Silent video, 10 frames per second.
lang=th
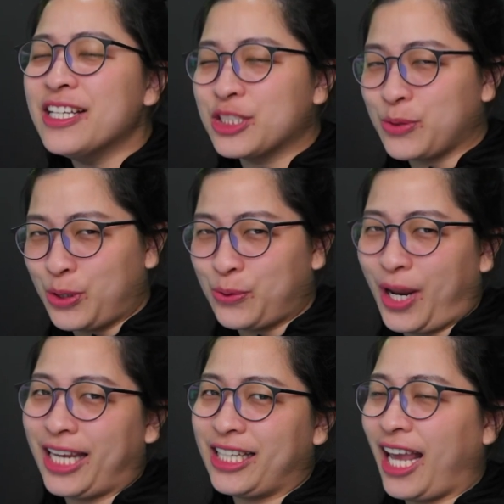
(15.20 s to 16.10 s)
สวัสดีทุก
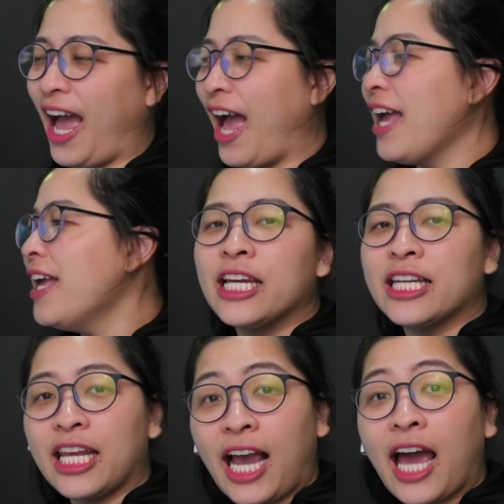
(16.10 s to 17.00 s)
ท่านค่ะ
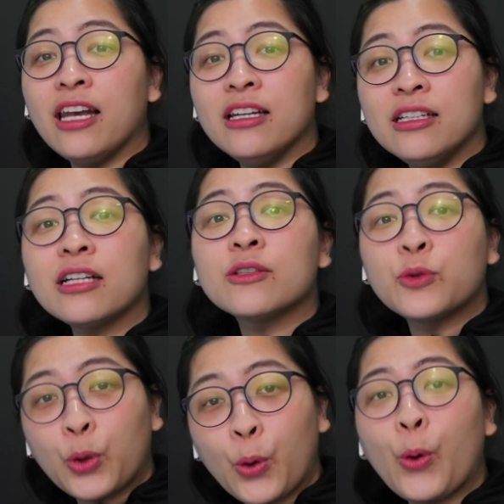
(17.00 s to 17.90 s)
ในการเลือก
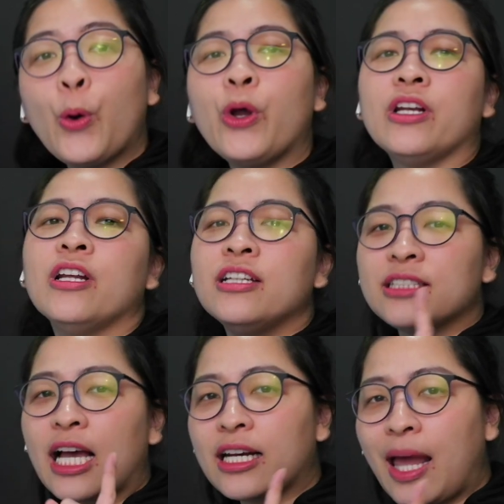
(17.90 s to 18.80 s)
โดรน
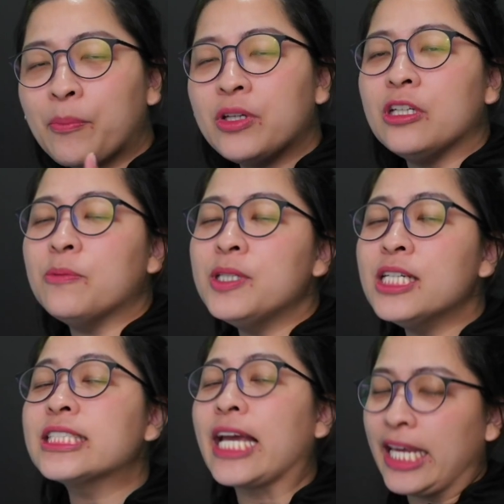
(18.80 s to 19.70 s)
สักลำหนึ่งเพื่อ
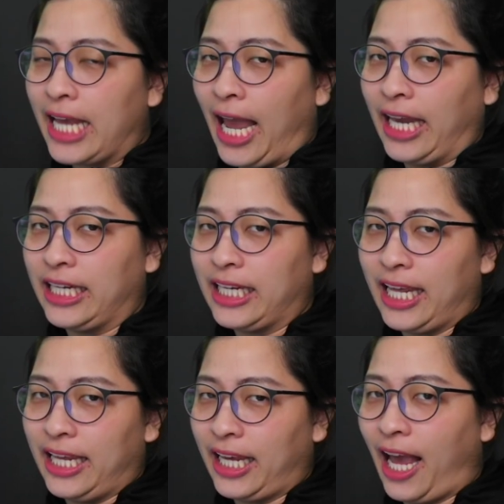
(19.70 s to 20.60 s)
ใช้งานนั่นเอ
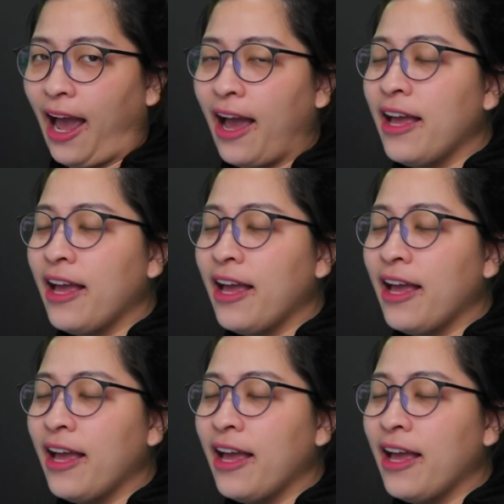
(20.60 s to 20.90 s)
งค่ะ